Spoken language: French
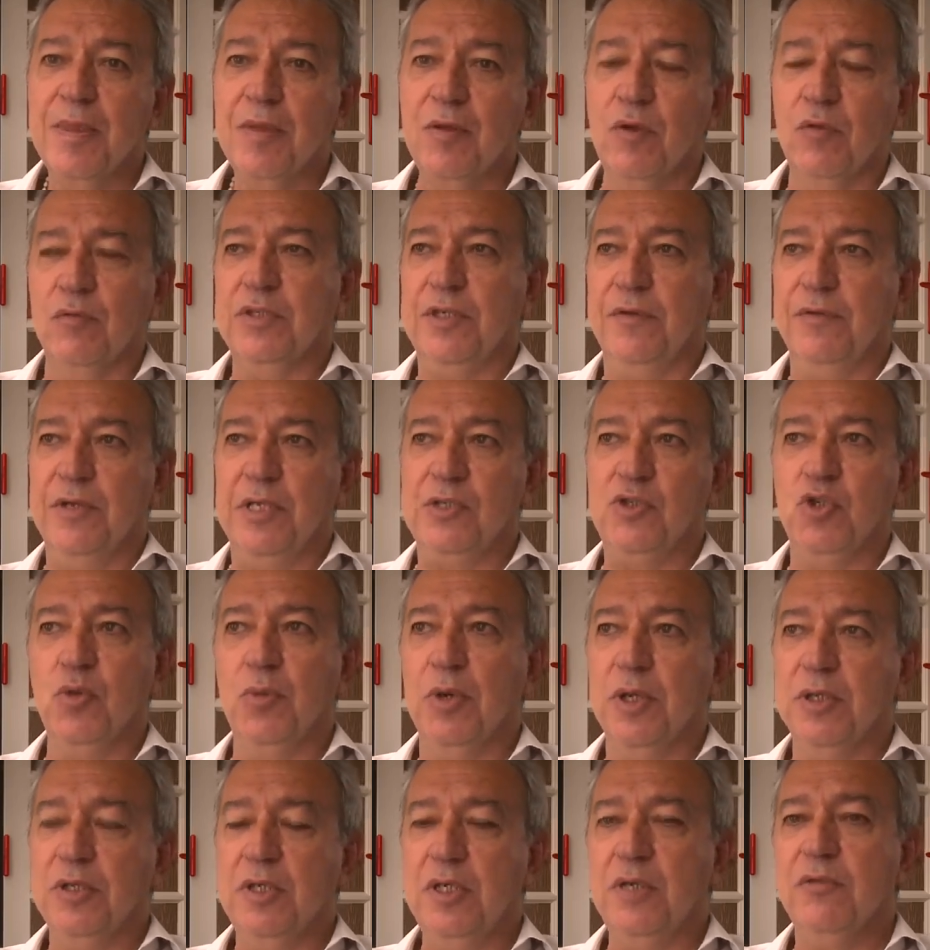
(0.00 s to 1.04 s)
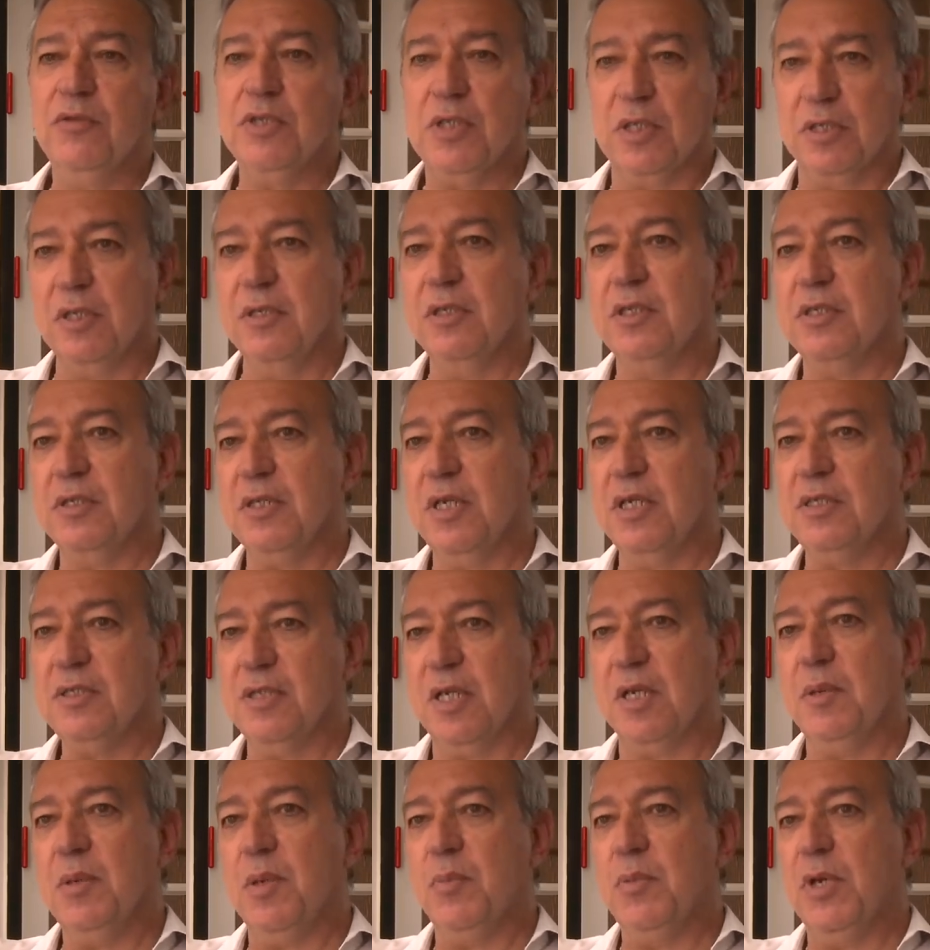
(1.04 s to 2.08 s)
vous avez les yeux bandés, vous entendez ça,
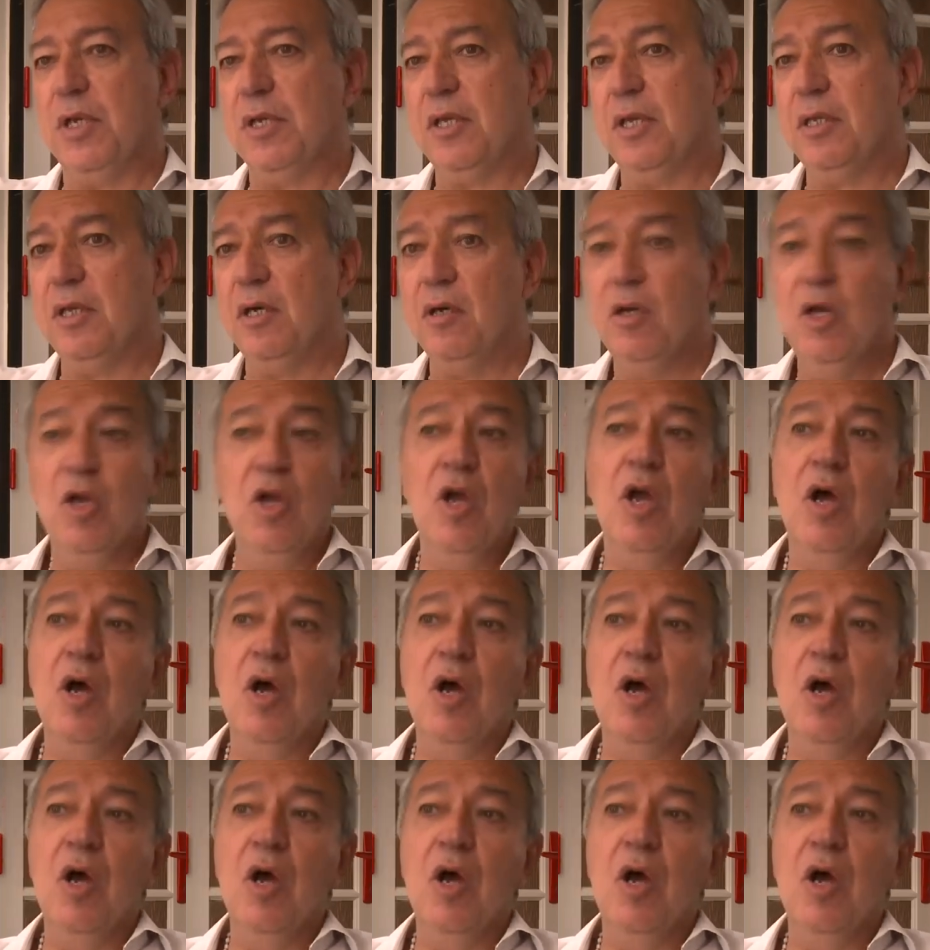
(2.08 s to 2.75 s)
c'est quand même inquiétant.